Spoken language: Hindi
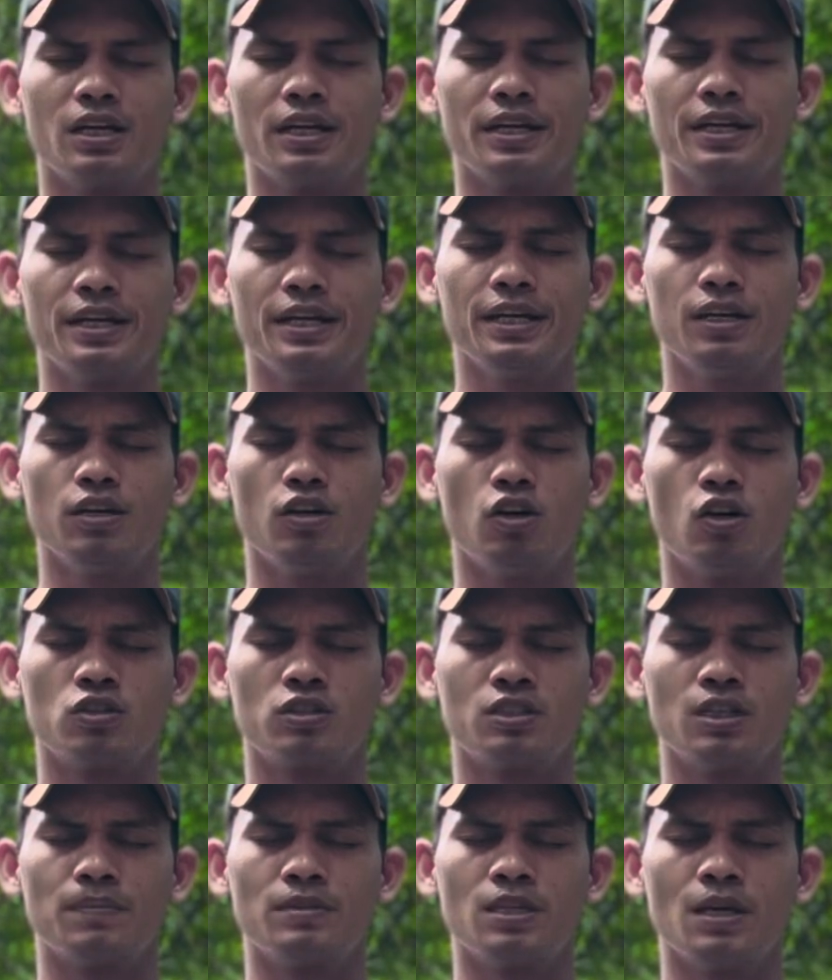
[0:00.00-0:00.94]
करेंगे और
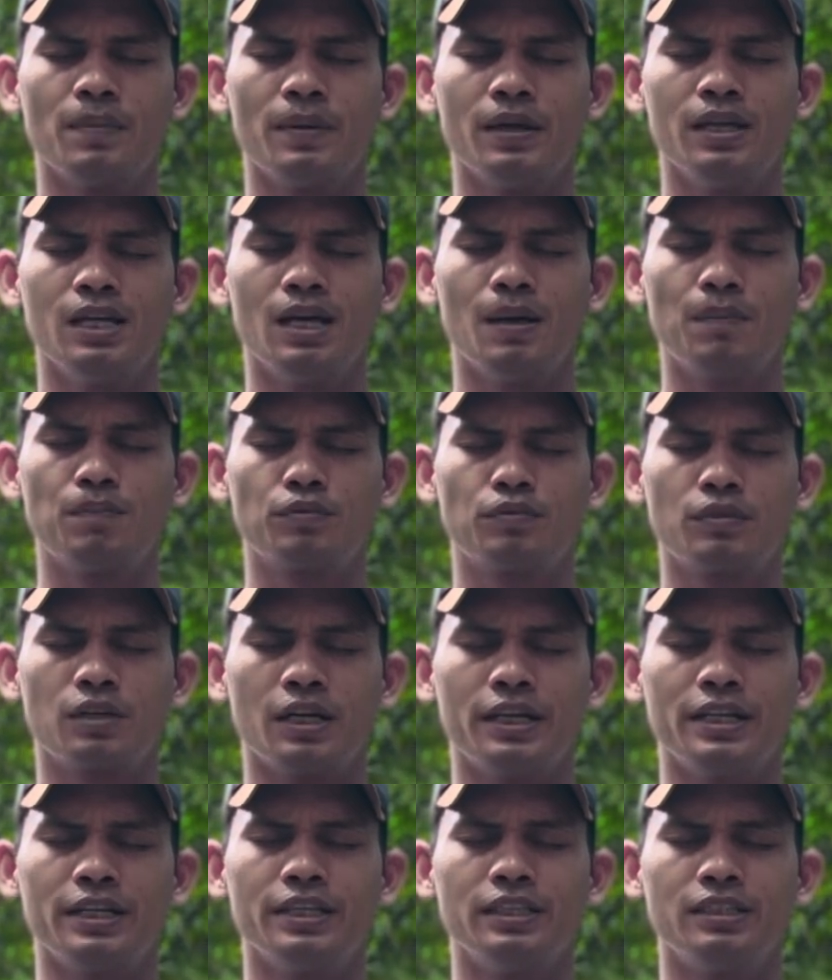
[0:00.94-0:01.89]
सबसे पहले आप
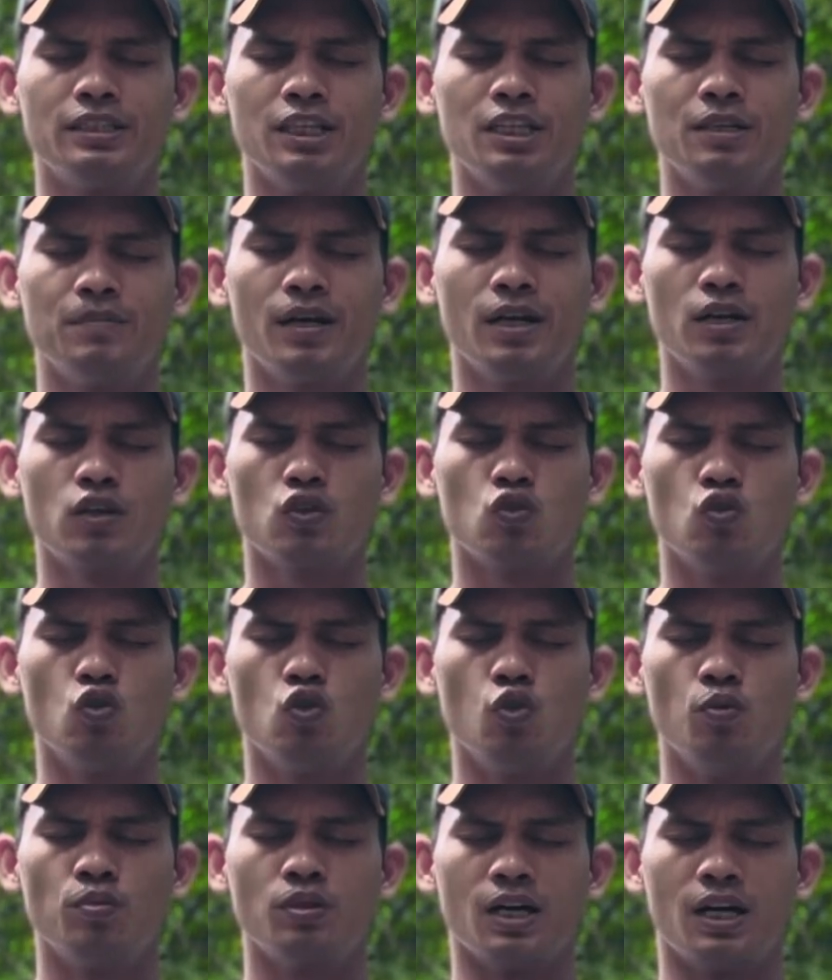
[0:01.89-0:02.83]
करेंगे तीन बार
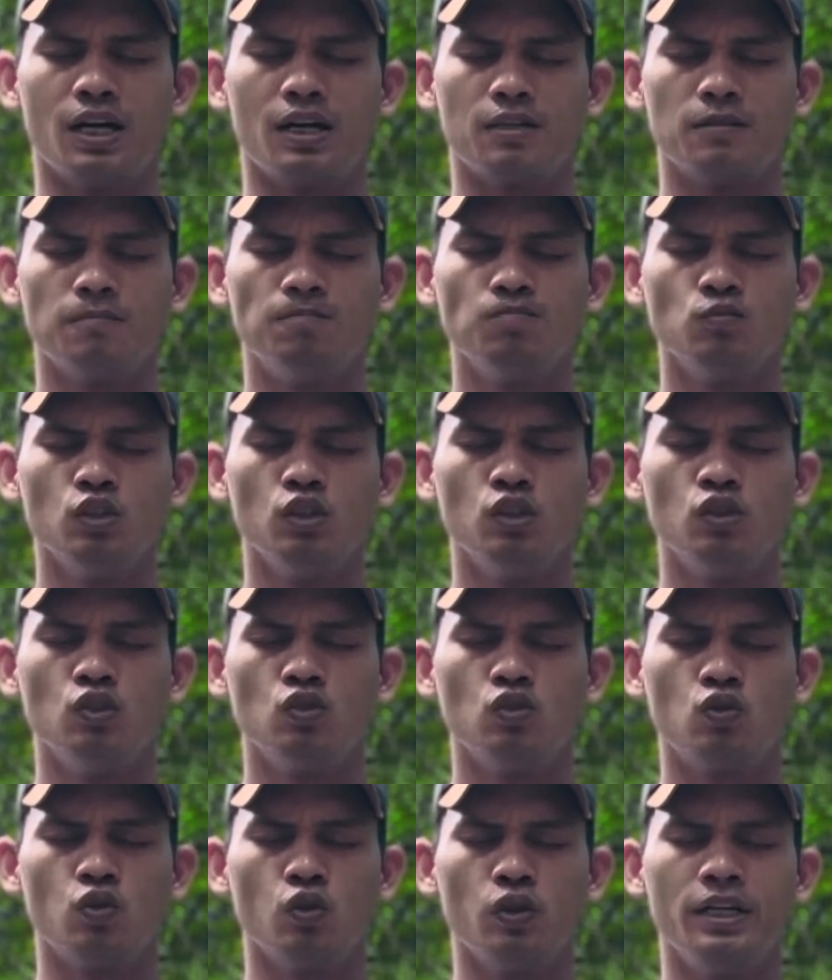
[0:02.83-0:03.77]
ओमकार
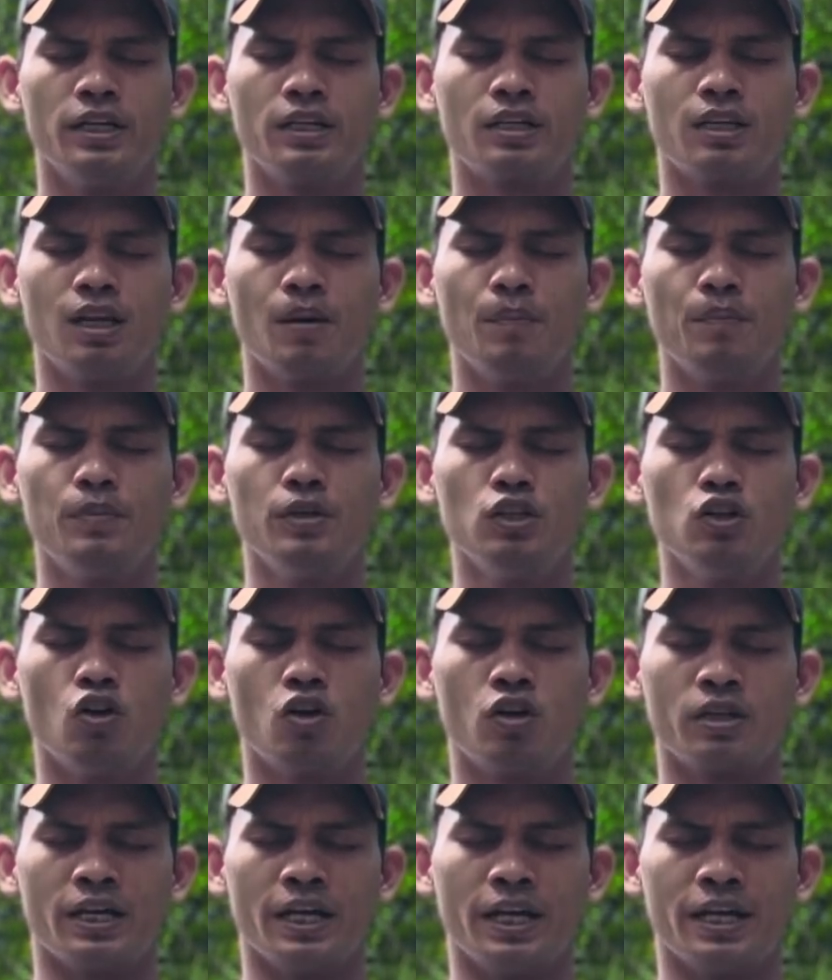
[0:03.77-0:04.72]
तो एक लंबी
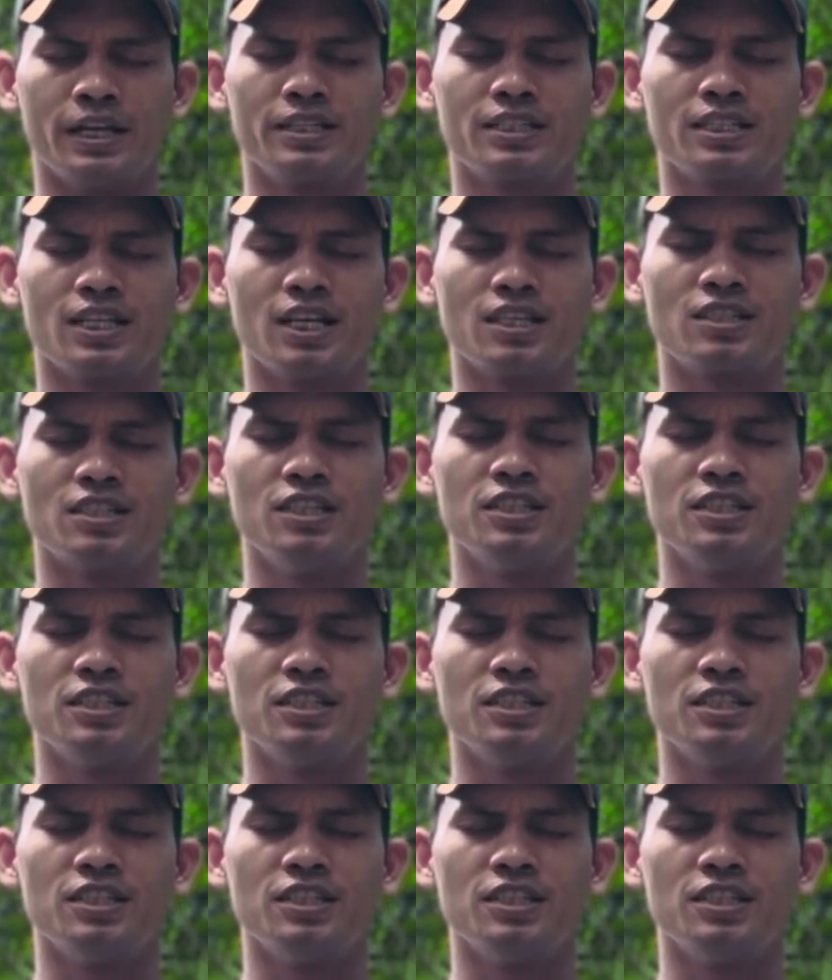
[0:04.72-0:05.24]
और गहरी सांस